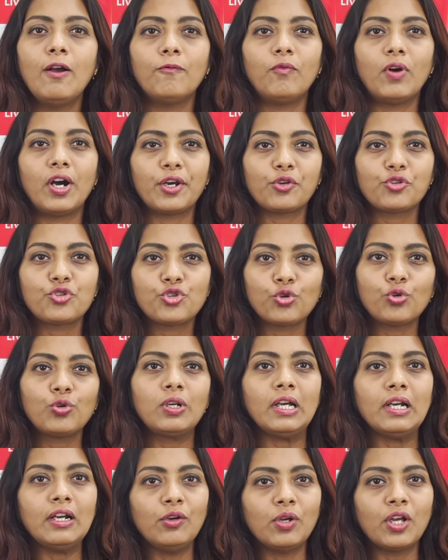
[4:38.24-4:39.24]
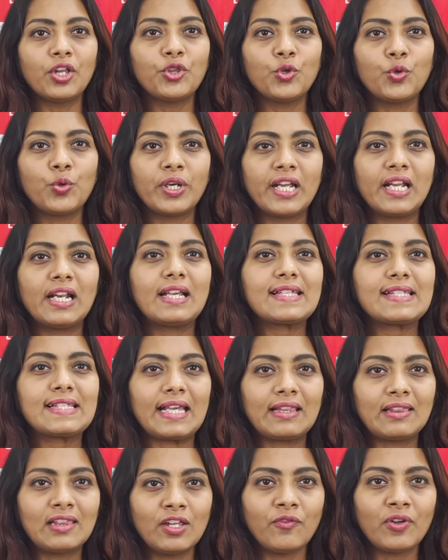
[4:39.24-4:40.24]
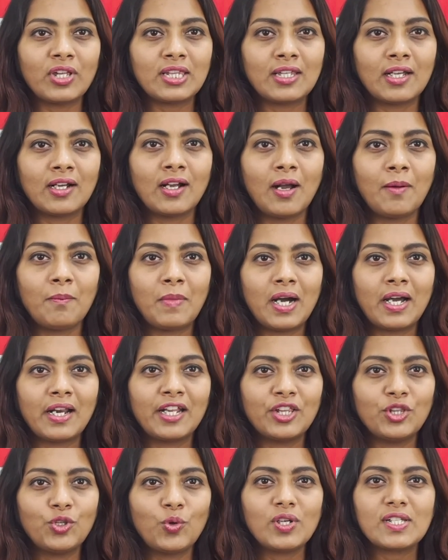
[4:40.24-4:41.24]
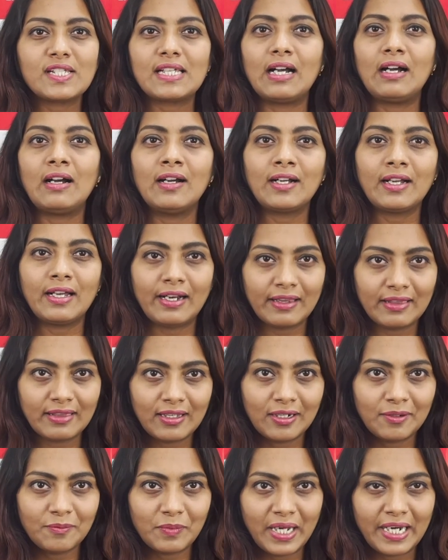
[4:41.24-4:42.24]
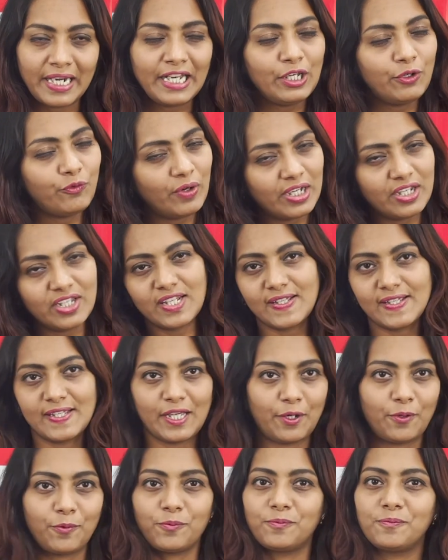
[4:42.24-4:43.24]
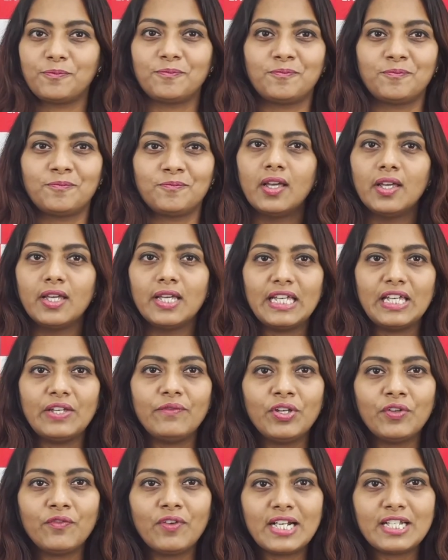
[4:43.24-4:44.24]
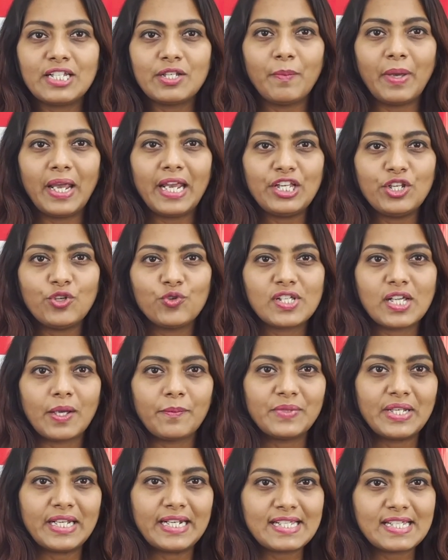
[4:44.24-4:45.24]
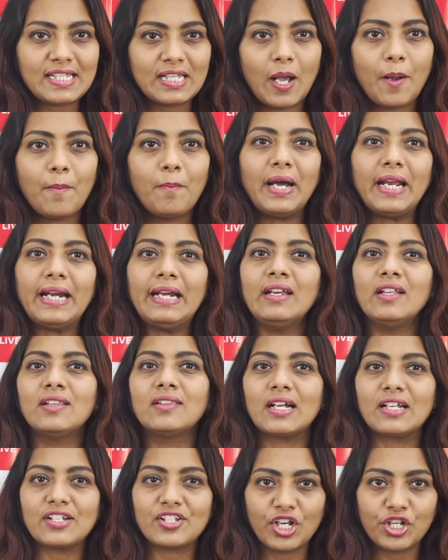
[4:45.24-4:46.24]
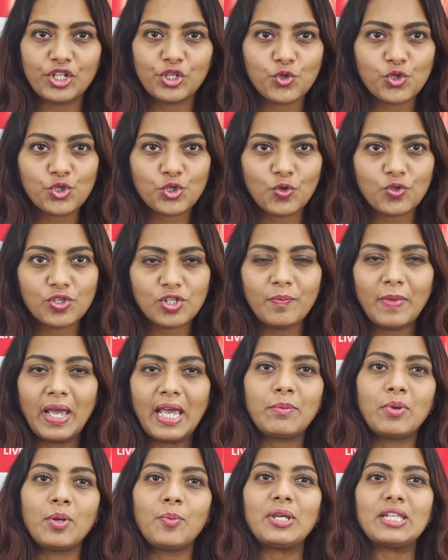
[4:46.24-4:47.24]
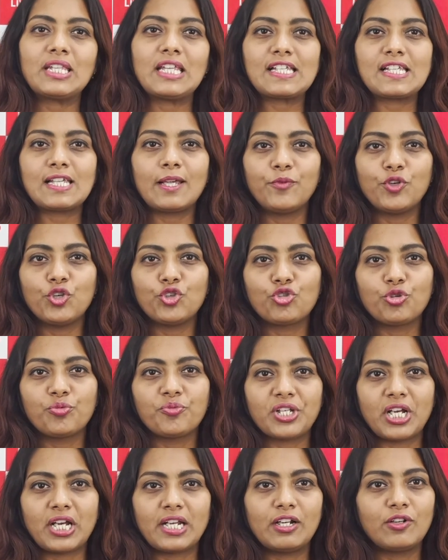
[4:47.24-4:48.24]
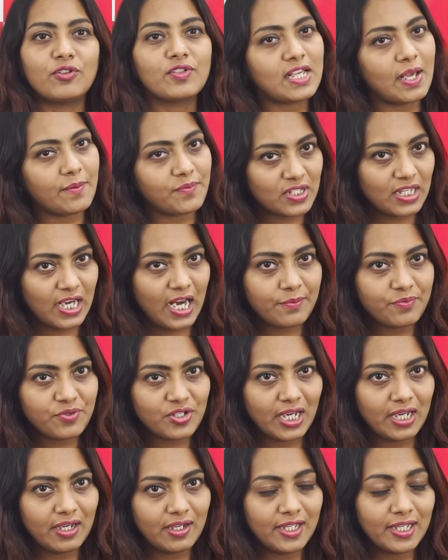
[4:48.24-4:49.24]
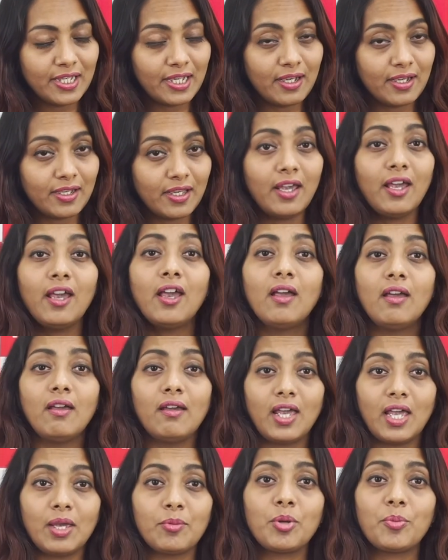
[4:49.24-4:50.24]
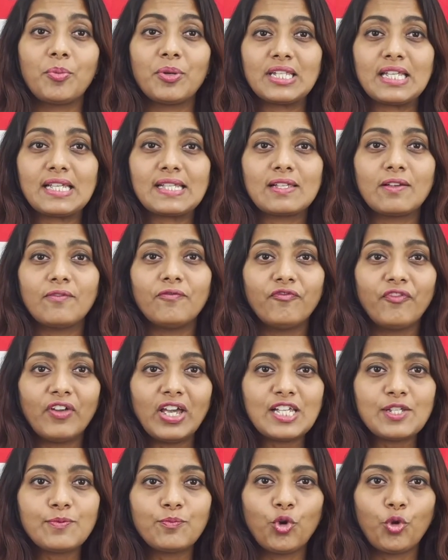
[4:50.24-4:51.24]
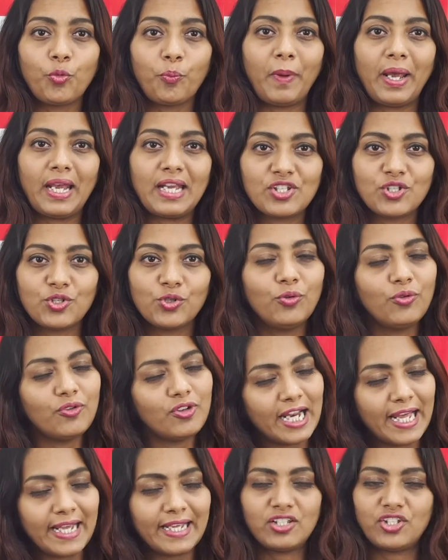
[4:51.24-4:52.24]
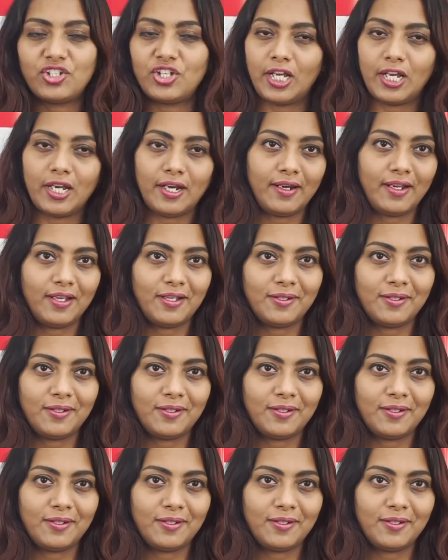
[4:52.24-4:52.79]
వారు చుక్కలను అందుకునేలా శక్తివంతంగా మారేందుకు సహకరిద్దాం అని ట్వీట్ చేశారు ఇవి వాటి మెయిన్ న్యూస్ అప్డేట్స్ మరిన్ని తాజా న్యూస్ కోసం ఏబీపీ దేశం యూట్యూబ్ ఛానల్ను సబ్స్క్రైబ్ చేయండి అలాగే ఏబీపీ దేశం ఫేస్బుక్ పేజ్ను లైక్ చేయండి